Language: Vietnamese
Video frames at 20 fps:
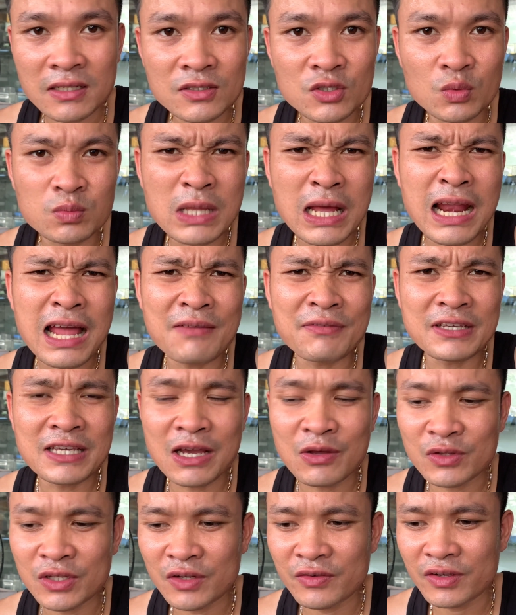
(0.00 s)
chúng ta làm với
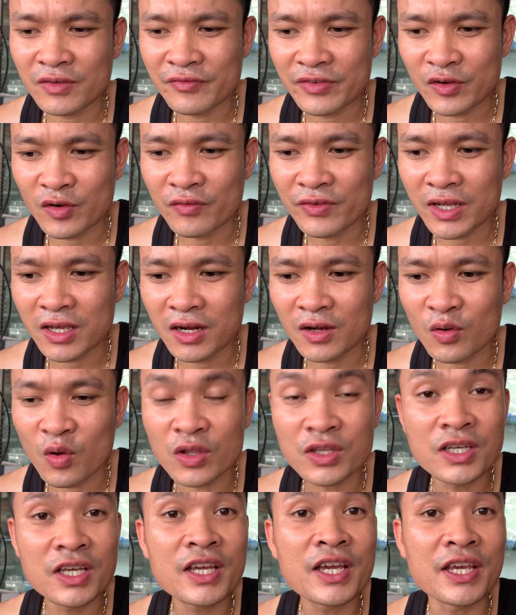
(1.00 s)
nhau thì nó phải cần
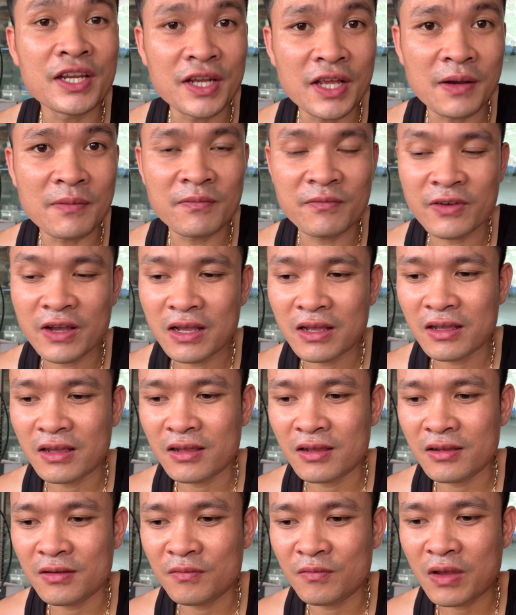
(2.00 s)
có những kỷ niệm
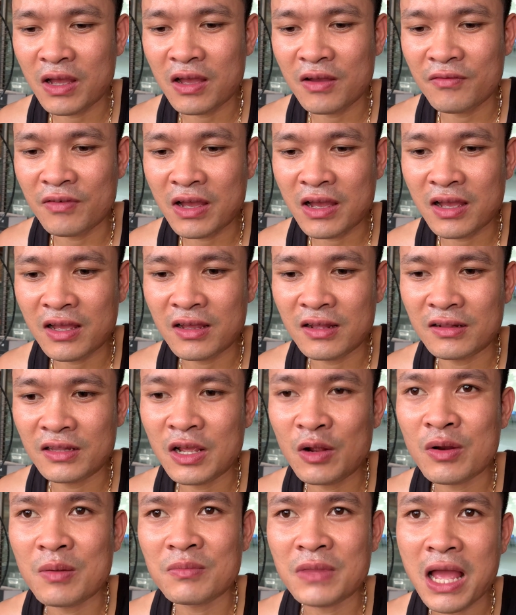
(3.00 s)
và và và
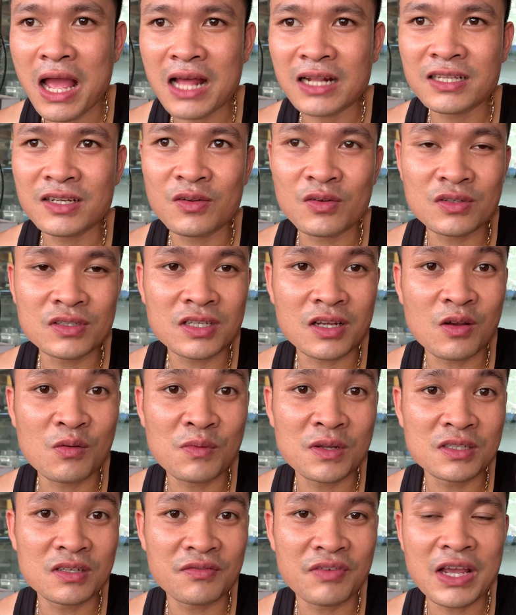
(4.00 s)
theo năm tháng thì nó
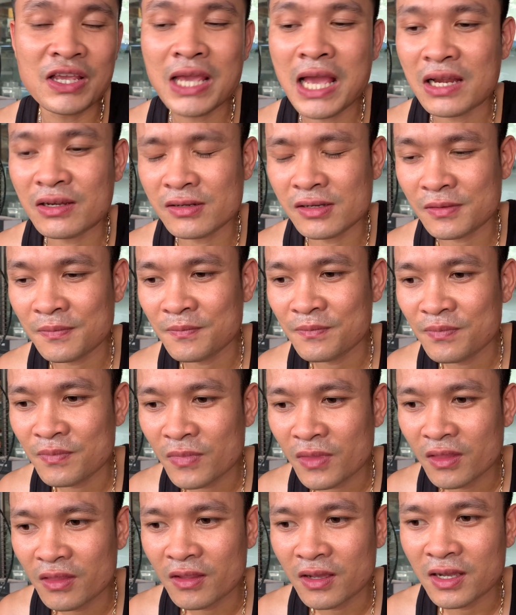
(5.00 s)
không bao giờ phai nhạt được
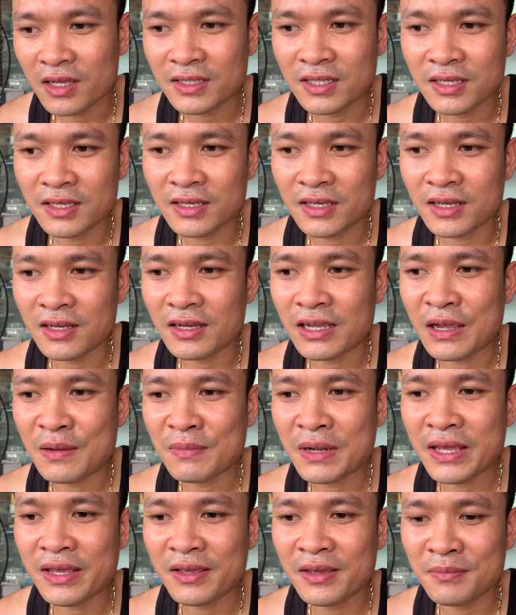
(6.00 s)
Đấy, thì à, ngày
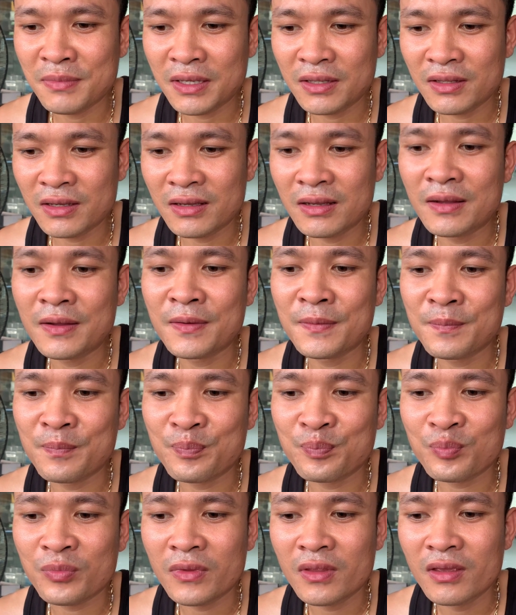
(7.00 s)
hôm nay mình
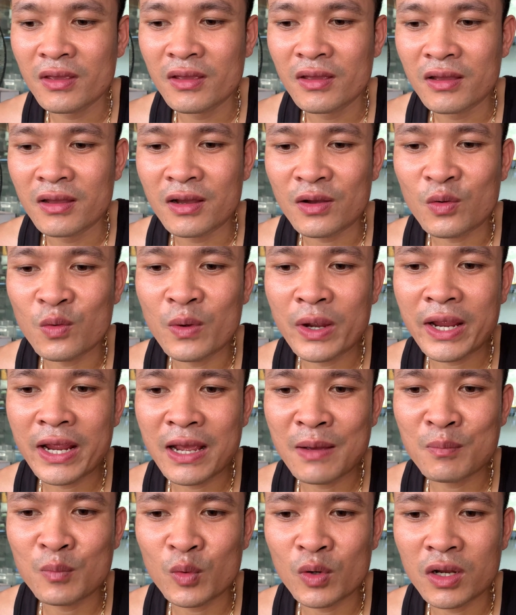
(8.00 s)
uh, cùng anh
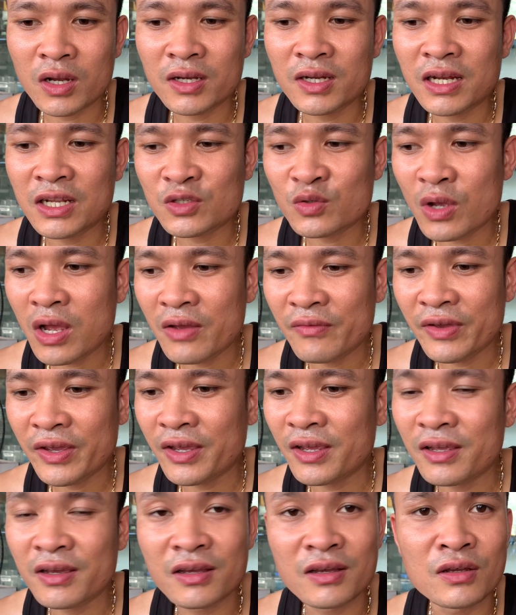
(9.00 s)
em là đi lấy xoài
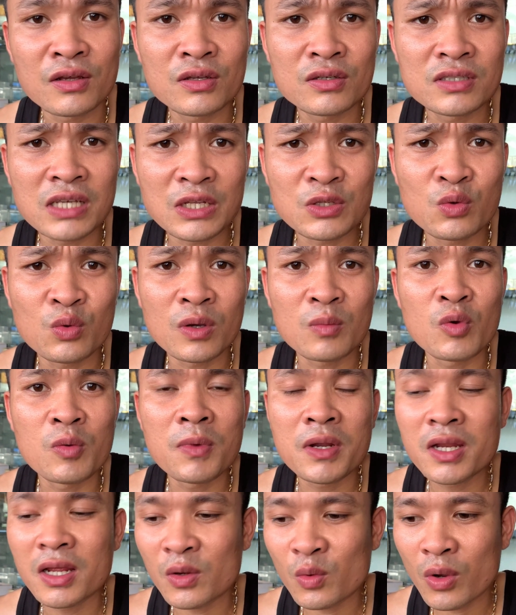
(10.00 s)
về tranh thủ cái
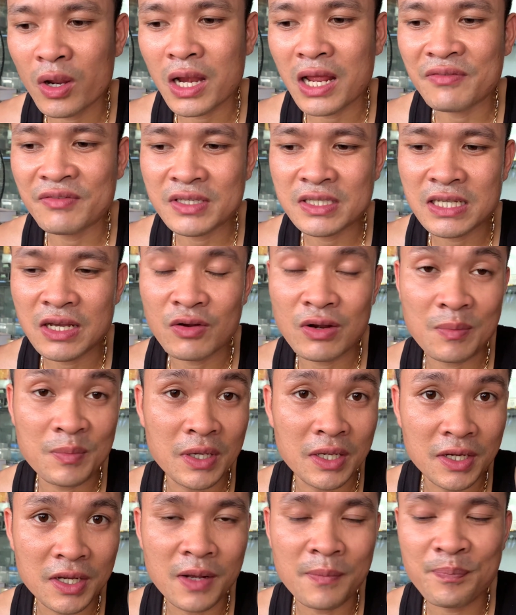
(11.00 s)
buổi mất điện quay lại video làm
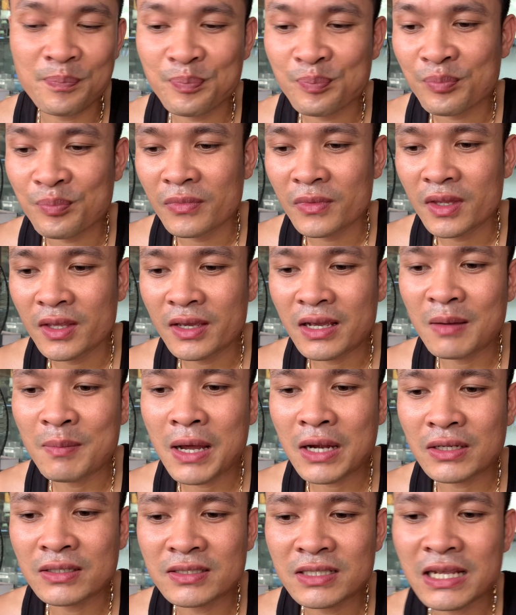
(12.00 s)
kỷ niệm thì các
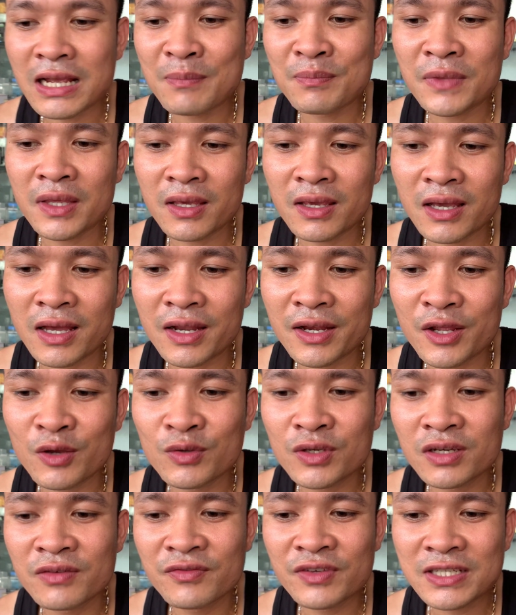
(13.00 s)
bạn xem thì uh,
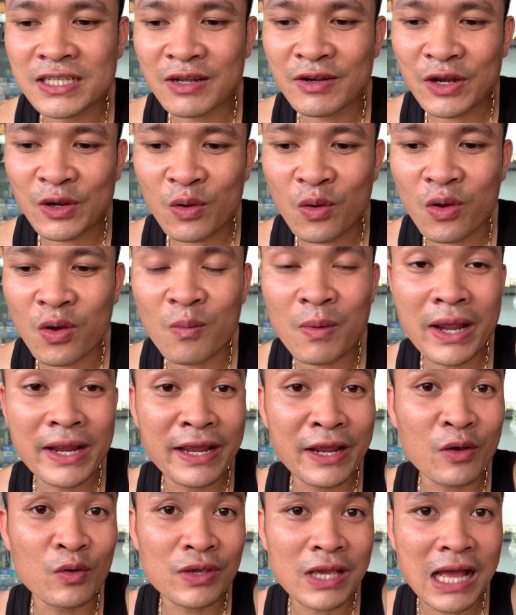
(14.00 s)
nếu như video này có không
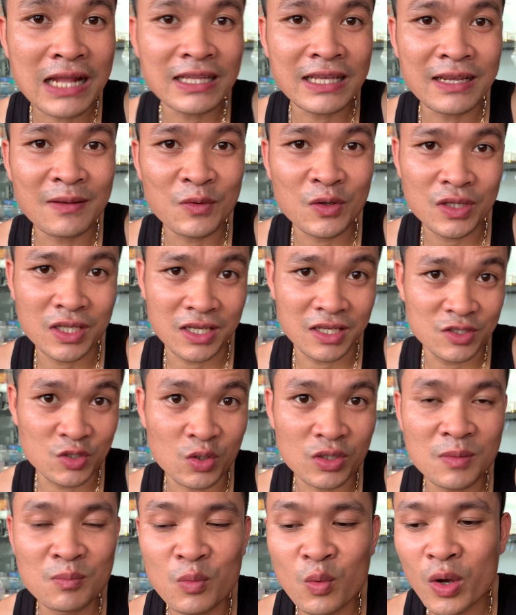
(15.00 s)
hay hay có nhạt thì anh em có thể
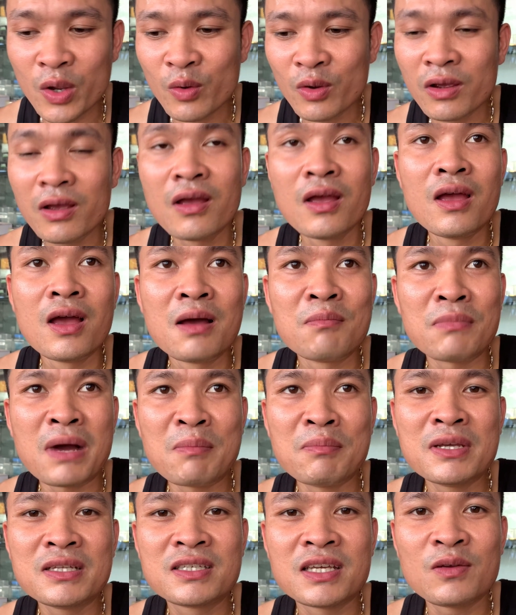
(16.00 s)
cho thêm muối quá
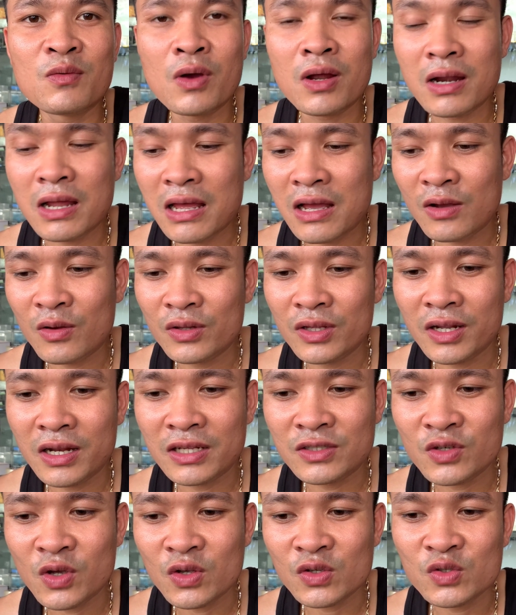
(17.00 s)
mắm mì chính hoặc là có thể
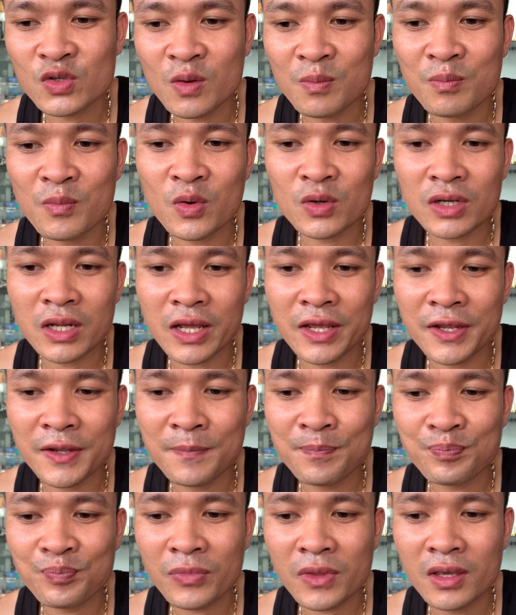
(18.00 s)
là cho shop một cái
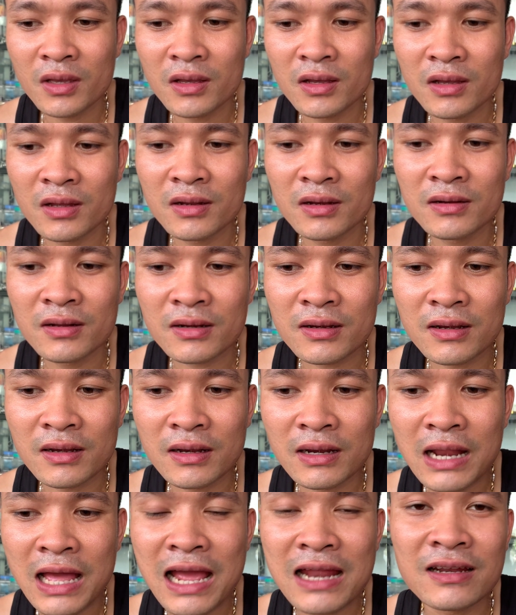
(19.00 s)
lượt
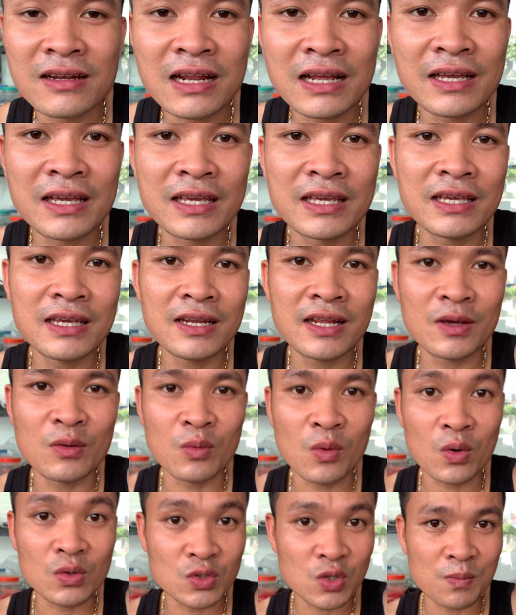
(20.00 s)
like lượt đăng ký để
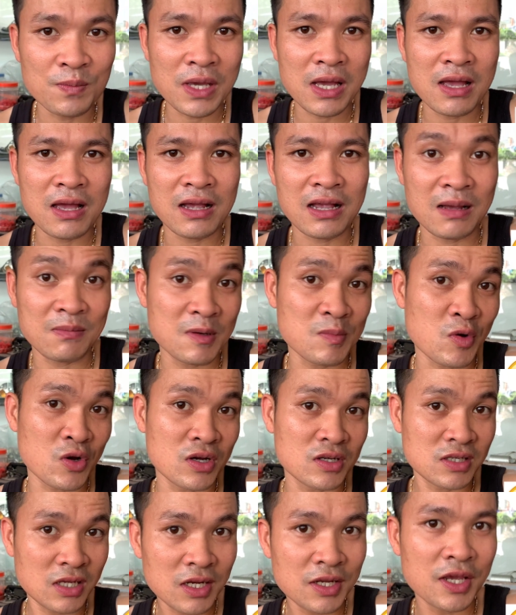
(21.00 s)
ủng hộ shop nha cảm ơn
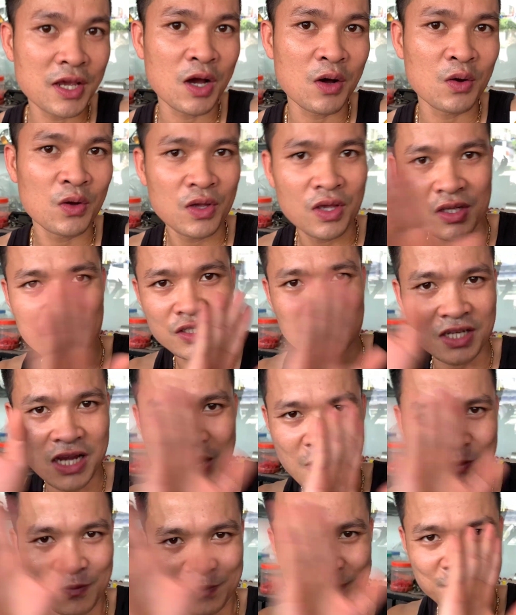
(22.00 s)
mọi người rất là nhiều xin
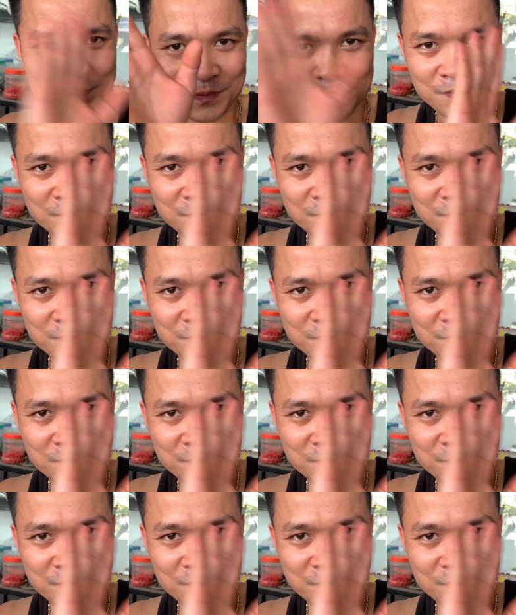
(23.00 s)
chào